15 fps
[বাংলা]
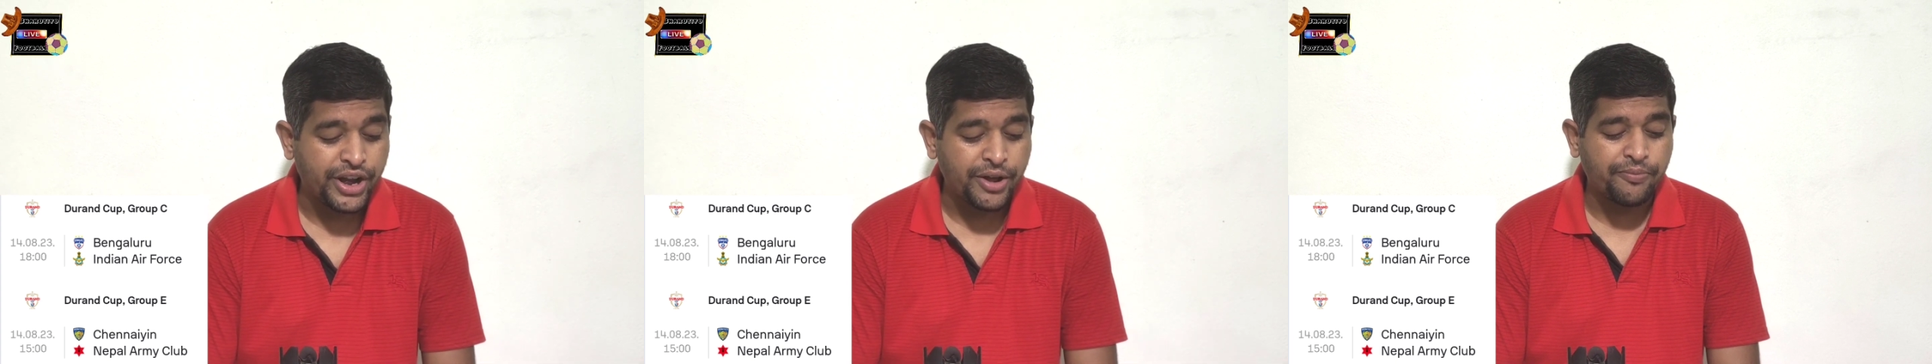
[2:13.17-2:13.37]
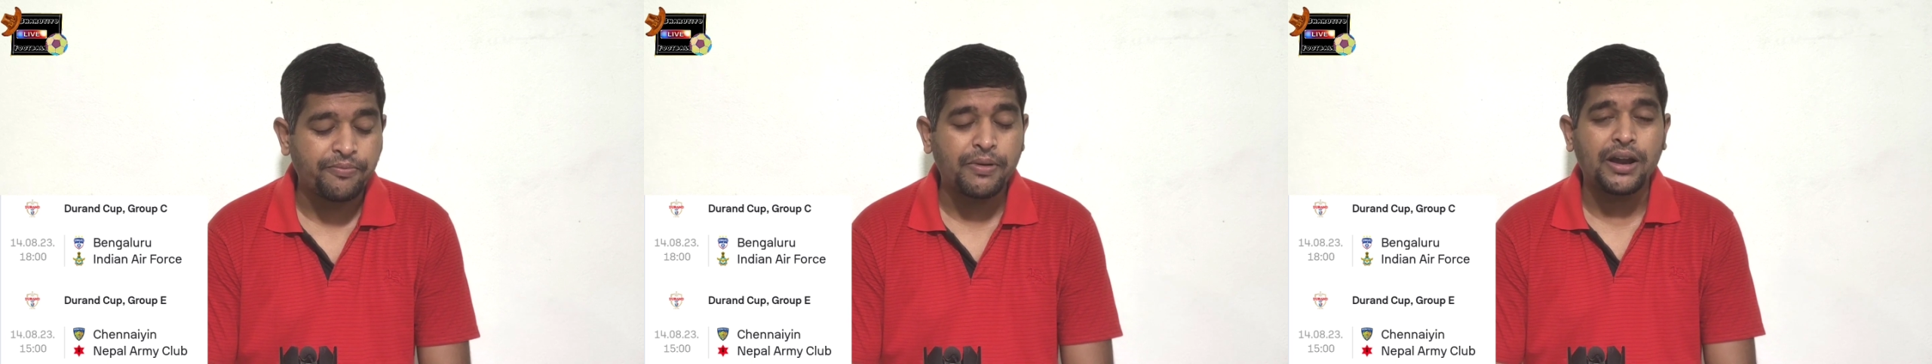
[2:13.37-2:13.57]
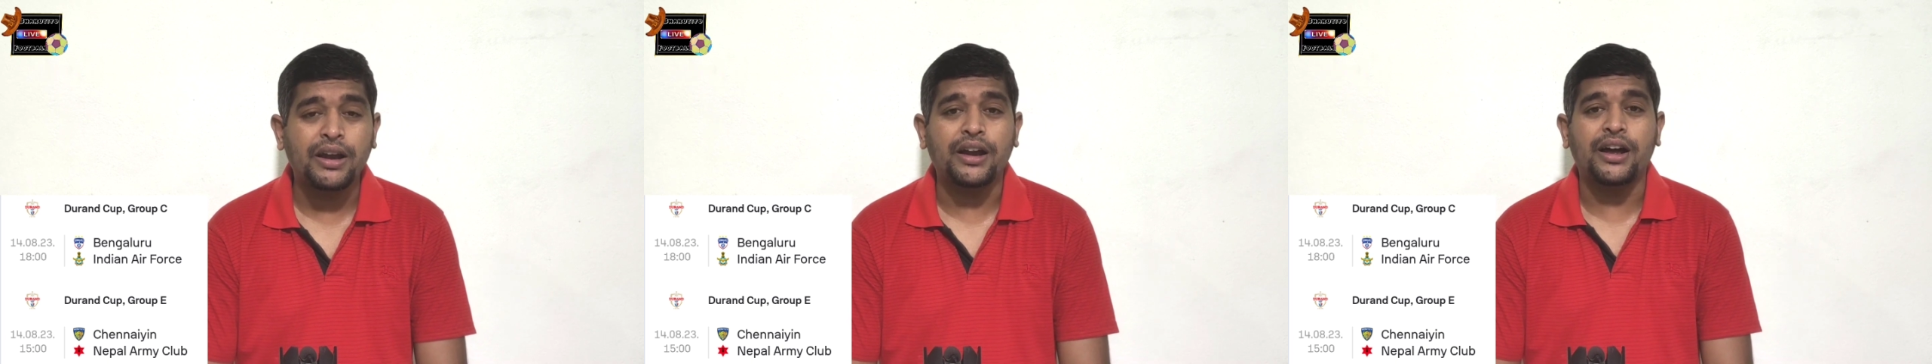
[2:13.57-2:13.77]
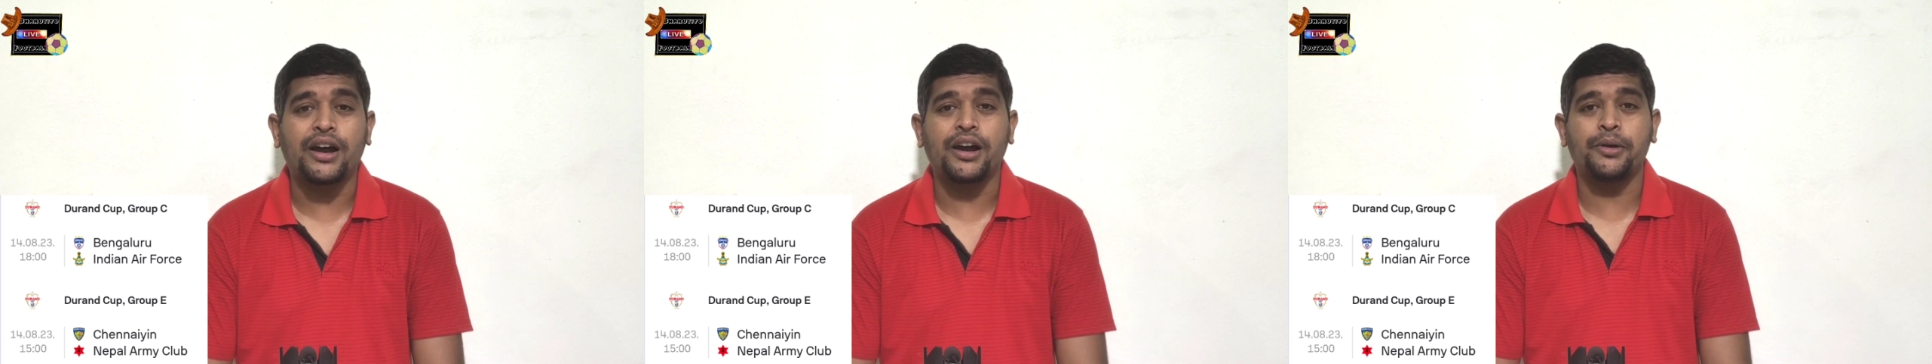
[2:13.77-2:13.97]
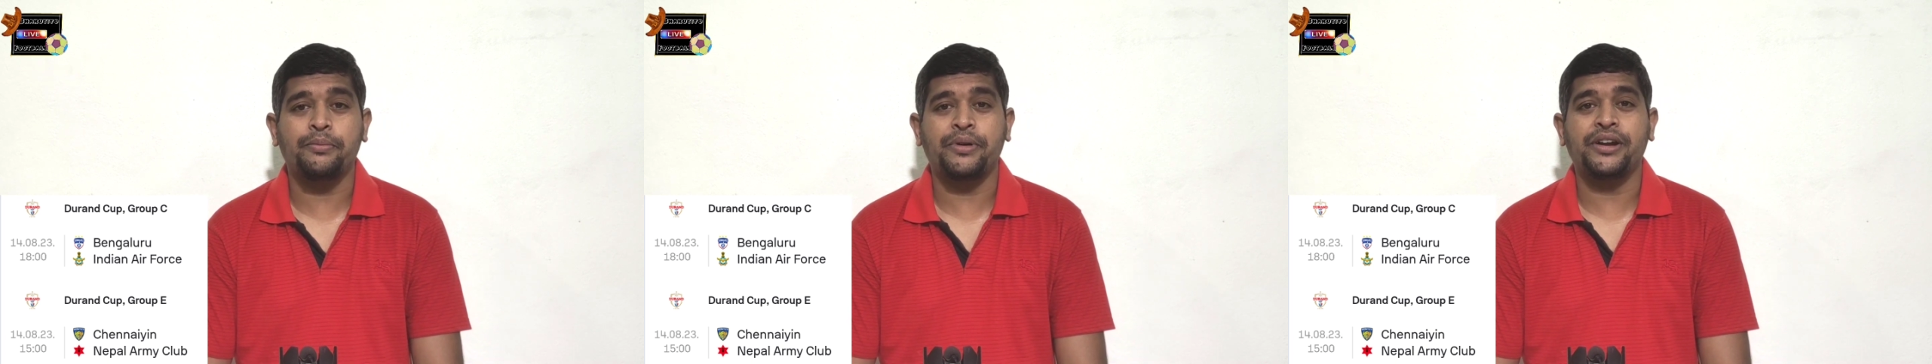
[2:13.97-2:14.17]
নেপাল
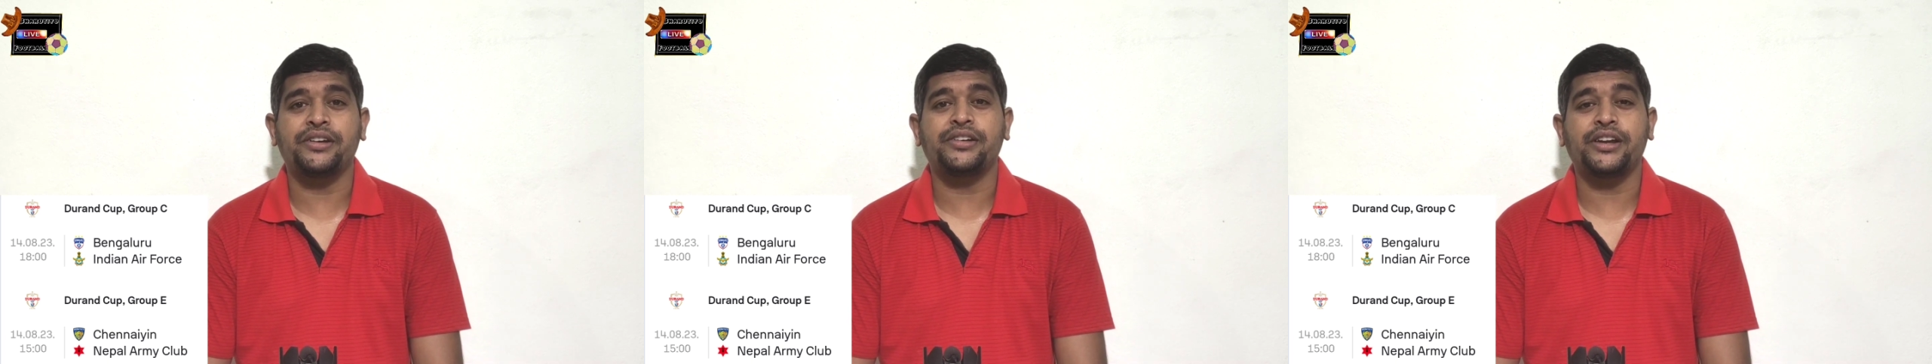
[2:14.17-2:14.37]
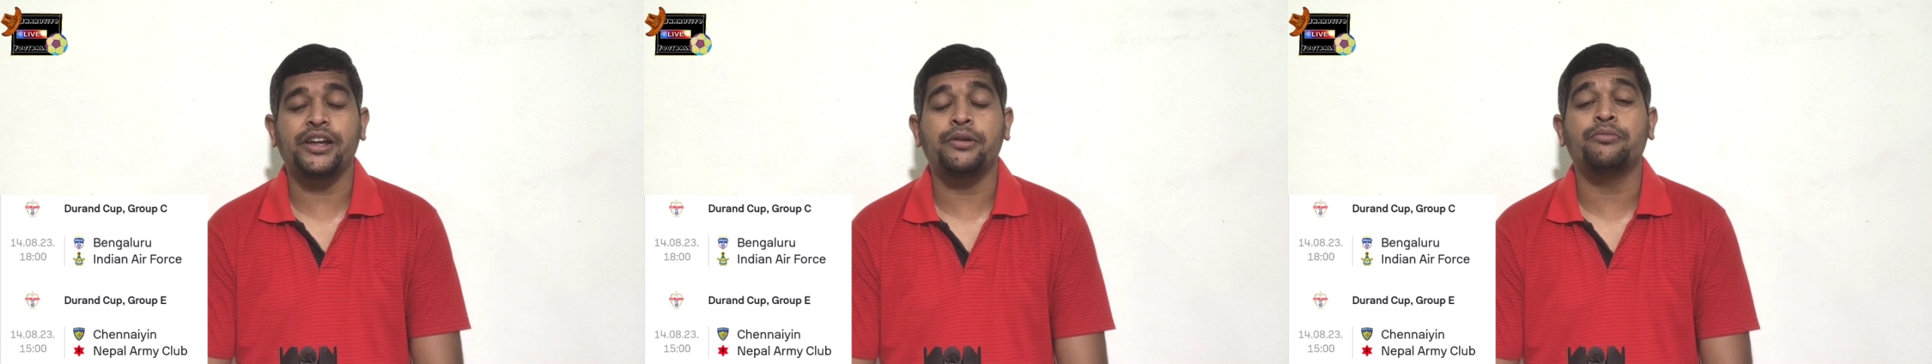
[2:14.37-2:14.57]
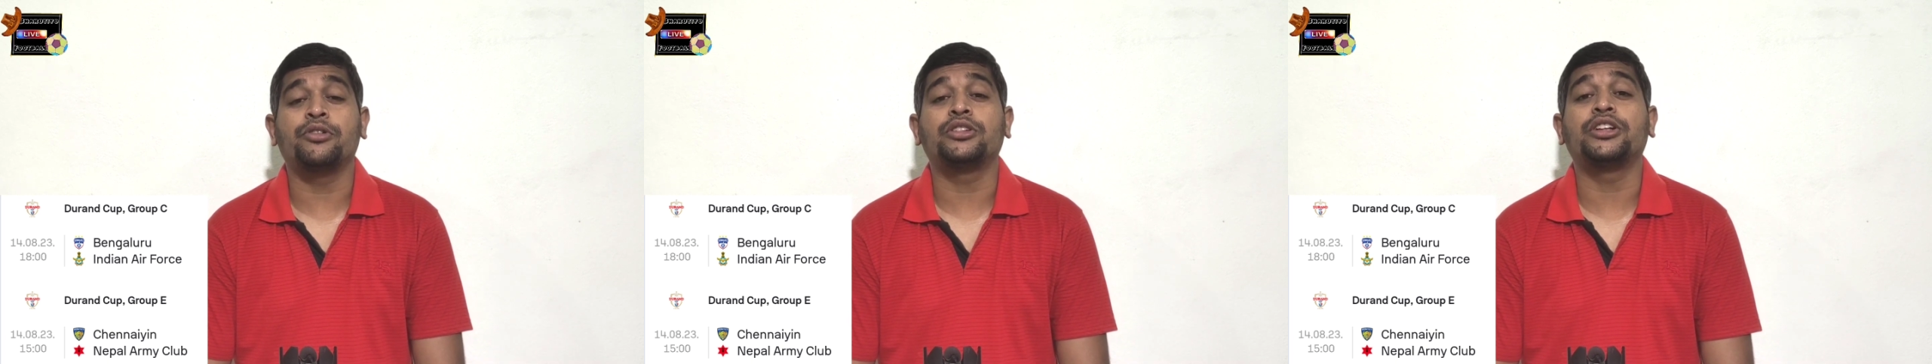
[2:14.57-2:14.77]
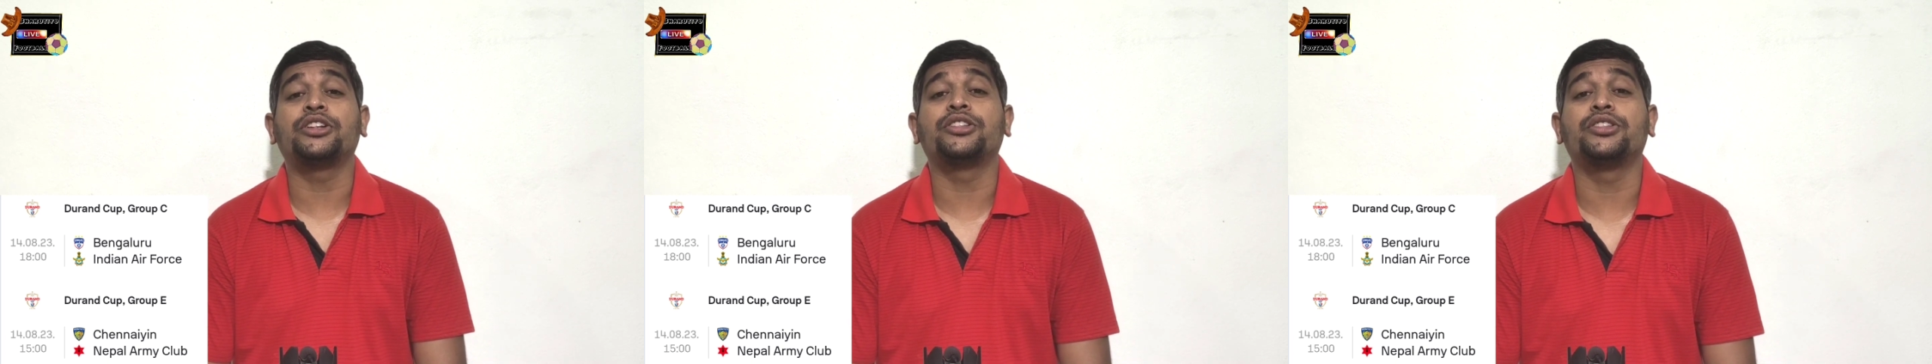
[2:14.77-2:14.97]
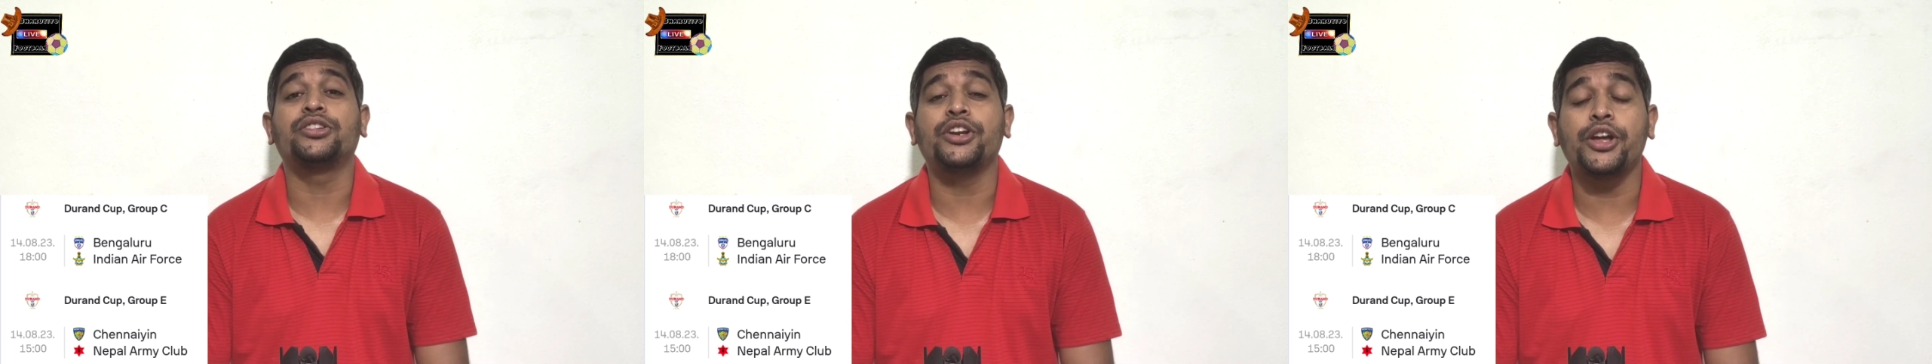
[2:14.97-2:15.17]
আর্মি টিম অর্থাৎ